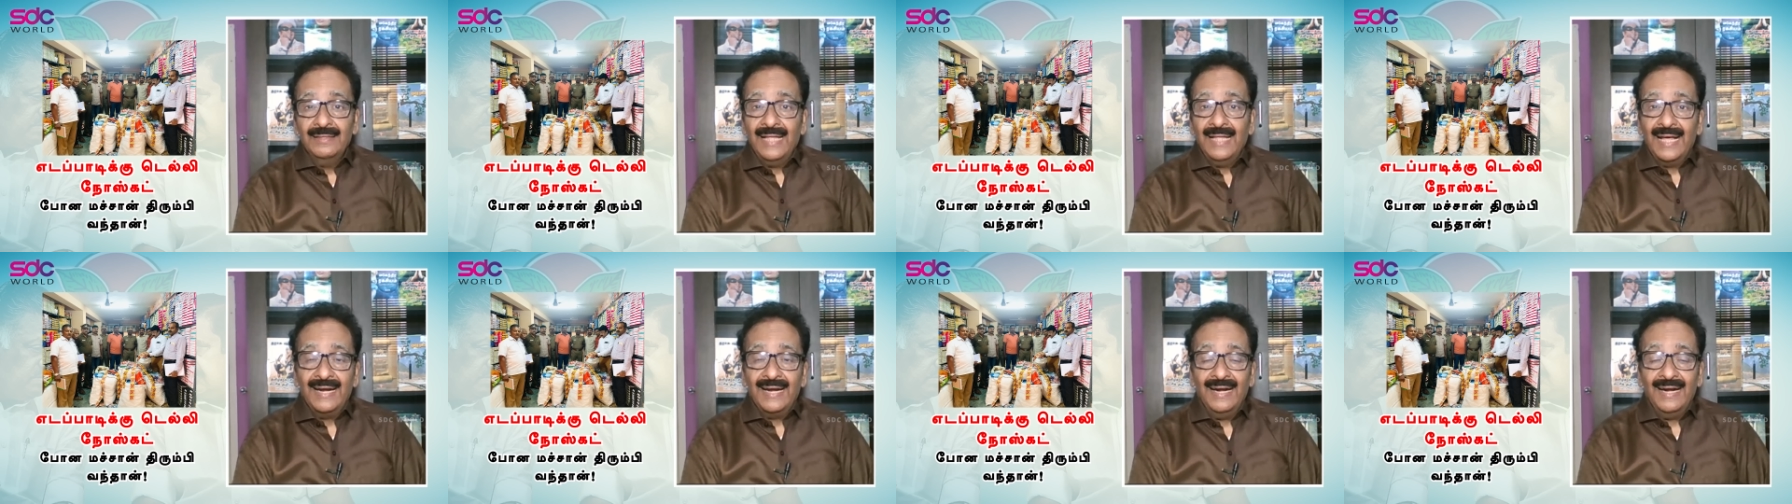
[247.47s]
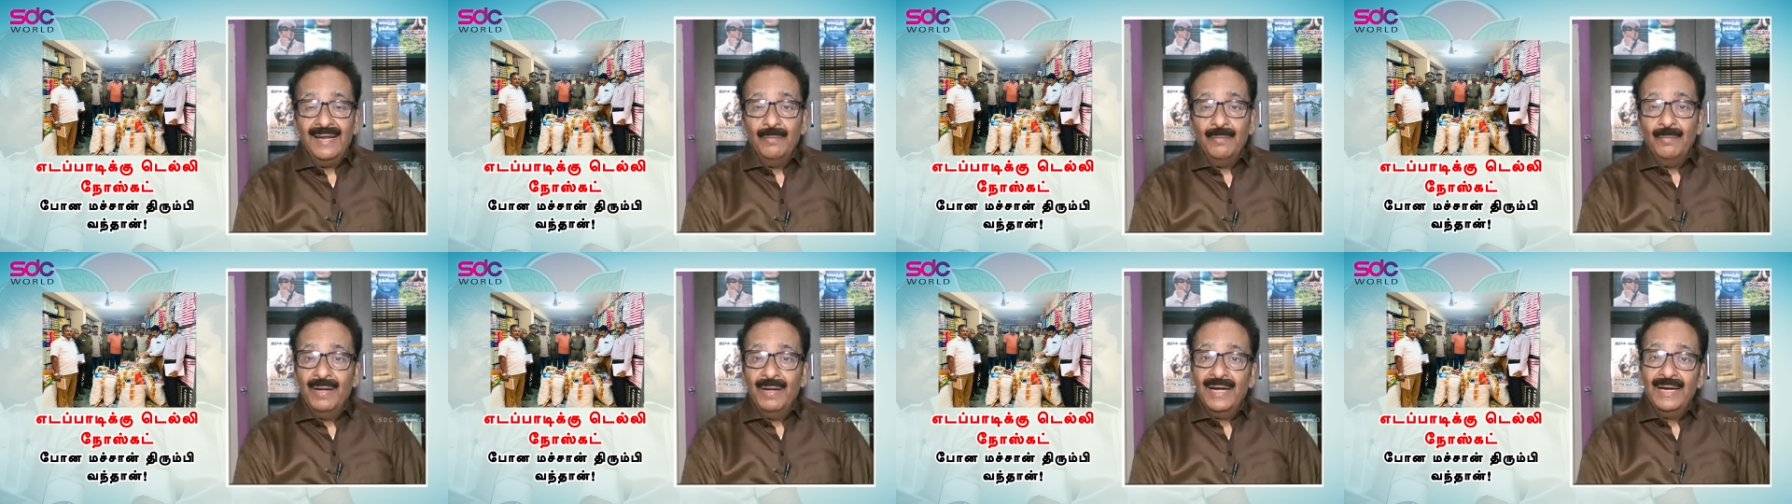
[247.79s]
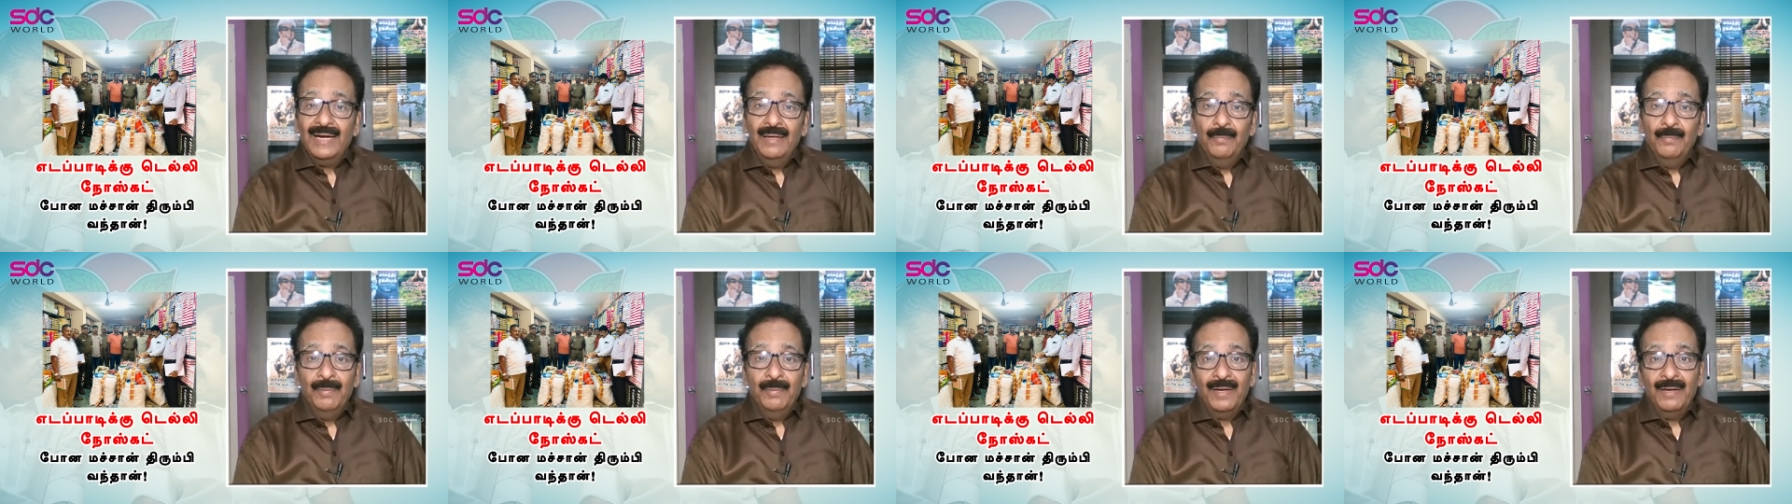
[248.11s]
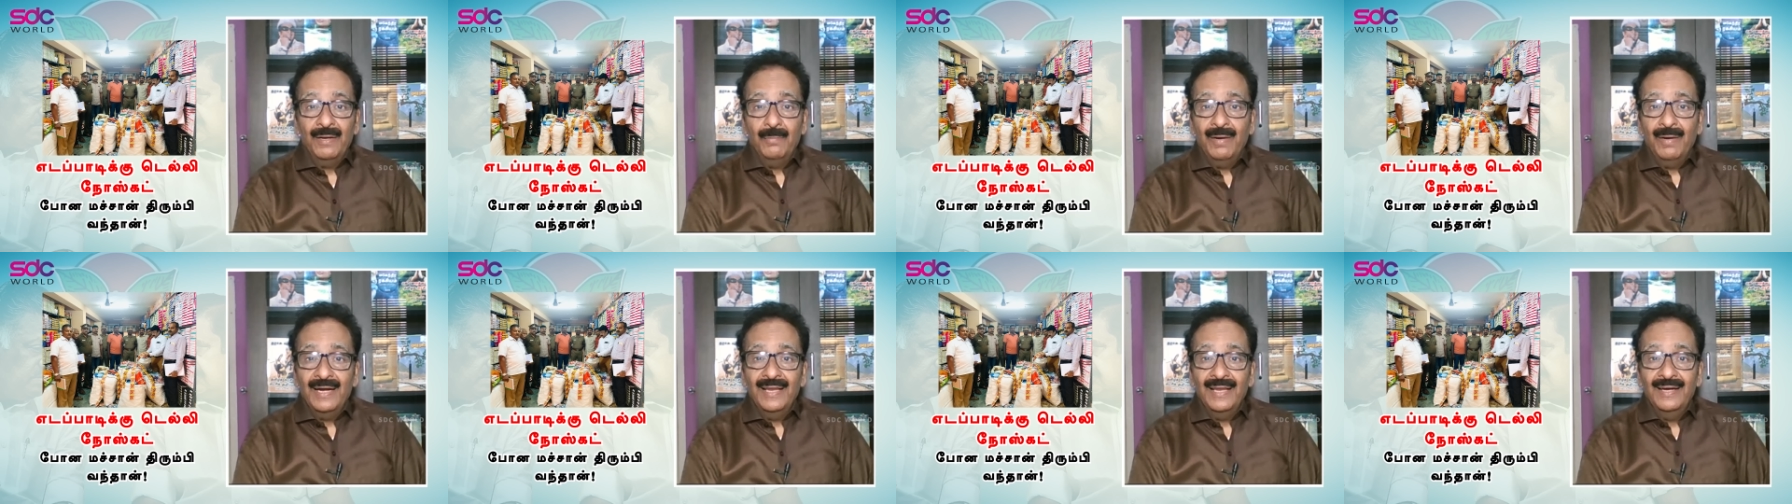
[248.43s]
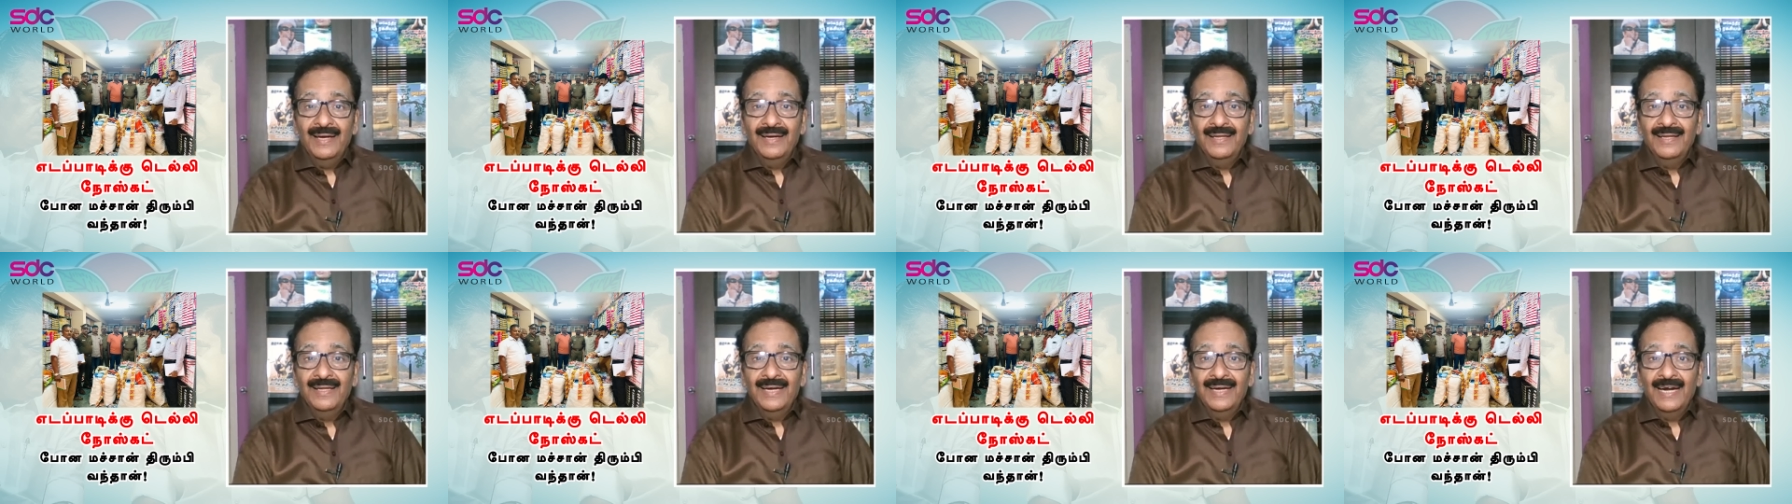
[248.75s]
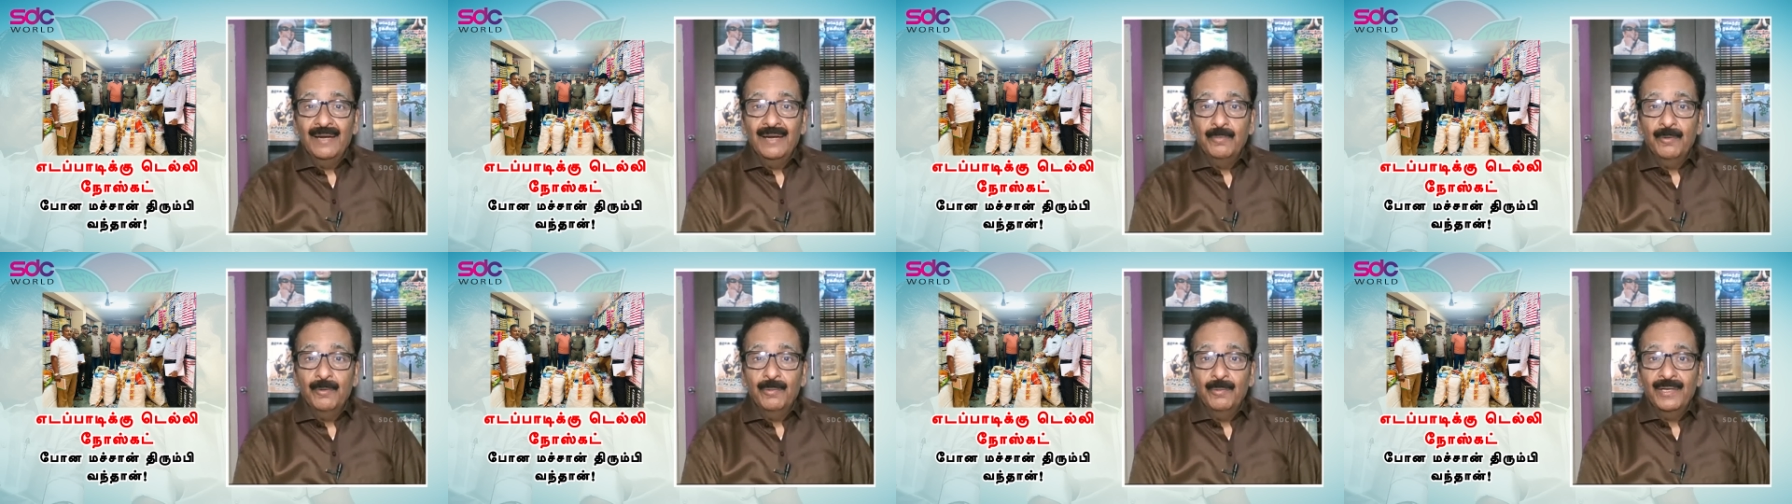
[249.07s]
தாராளமாக பிற
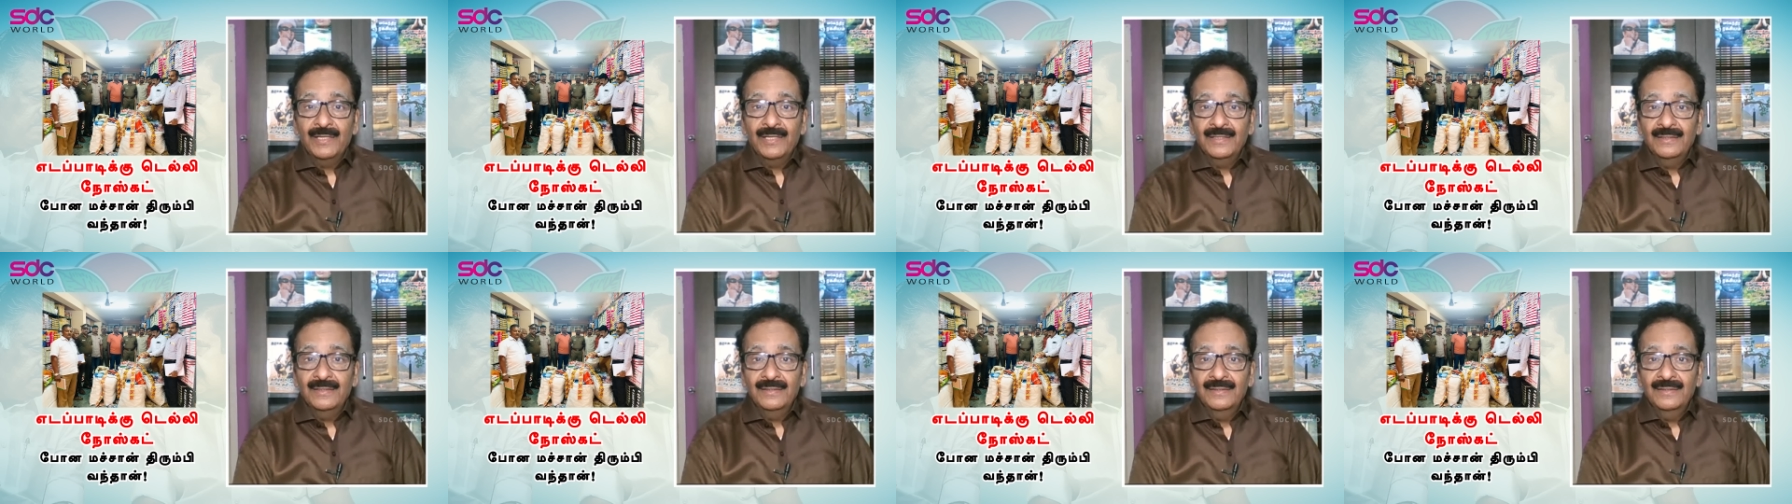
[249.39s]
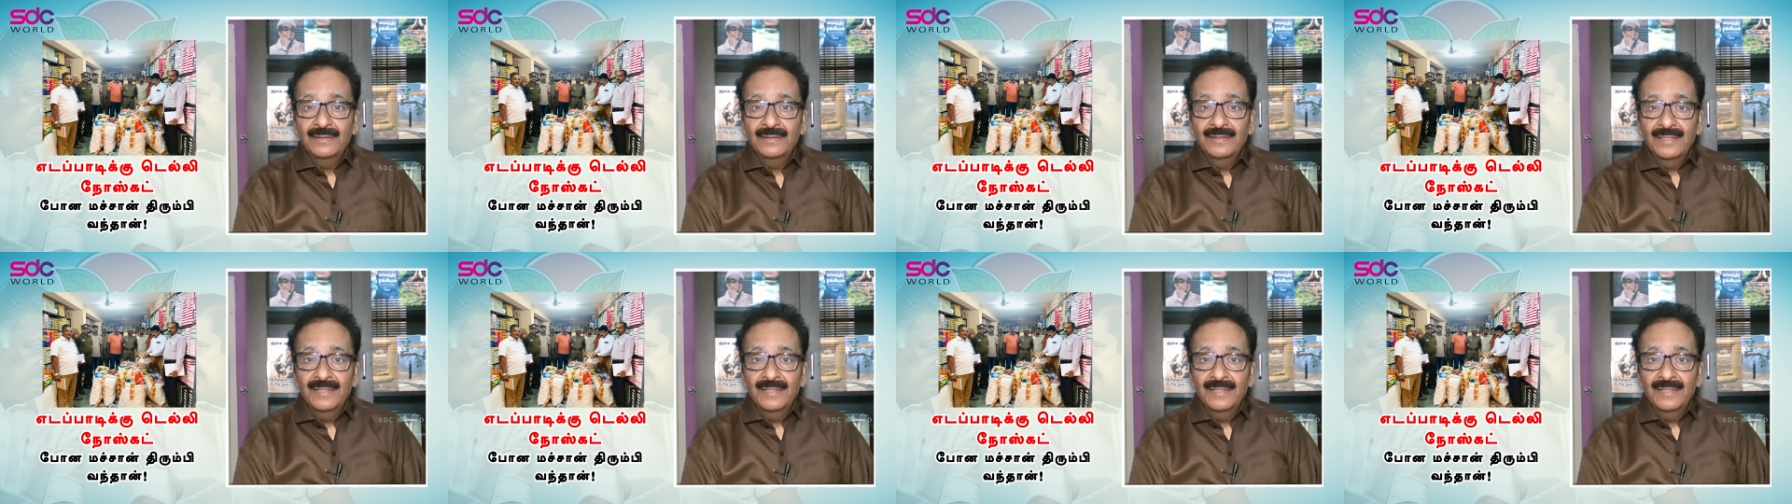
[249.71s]
மாநிலங்களுக்கு அனுப்பப்பட்டது